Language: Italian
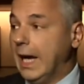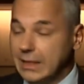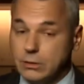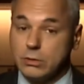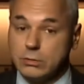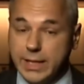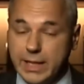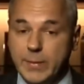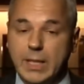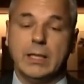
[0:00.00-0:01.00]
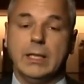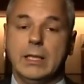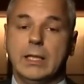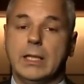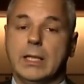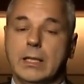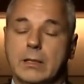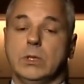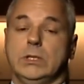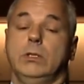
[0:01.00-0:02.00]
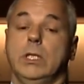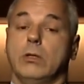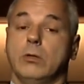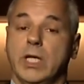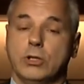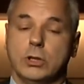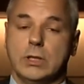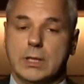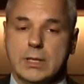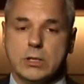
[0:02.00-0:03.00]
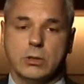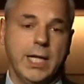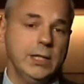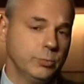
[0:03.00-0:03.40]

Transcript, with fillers: Altro tema è la eh, questione del commercio internazionale,